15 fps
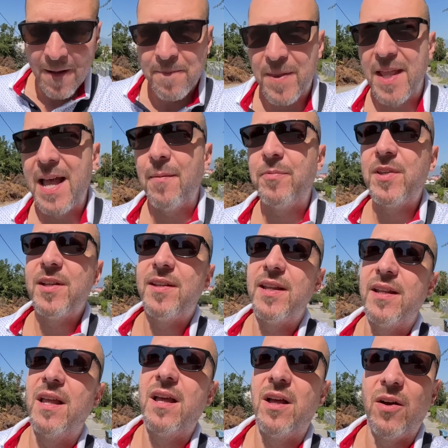dann habt ihr
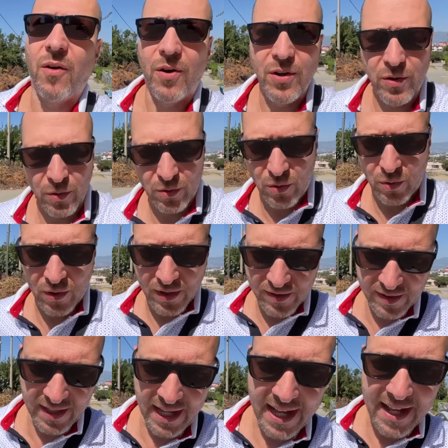den Eurokurs
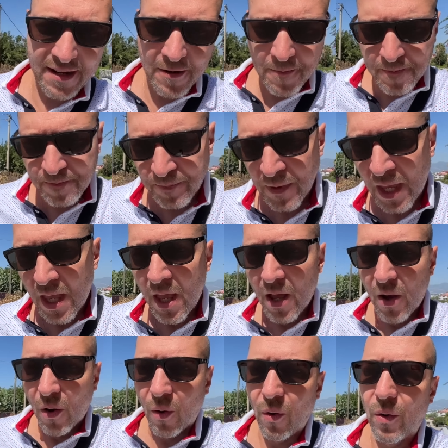gerade
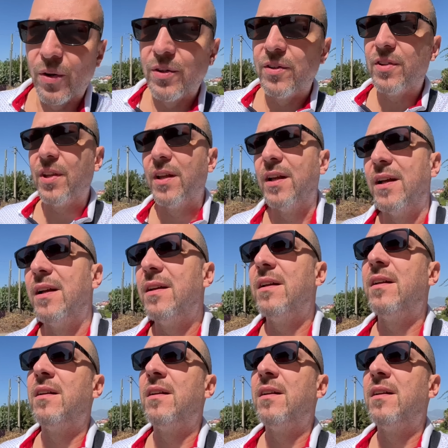und äh,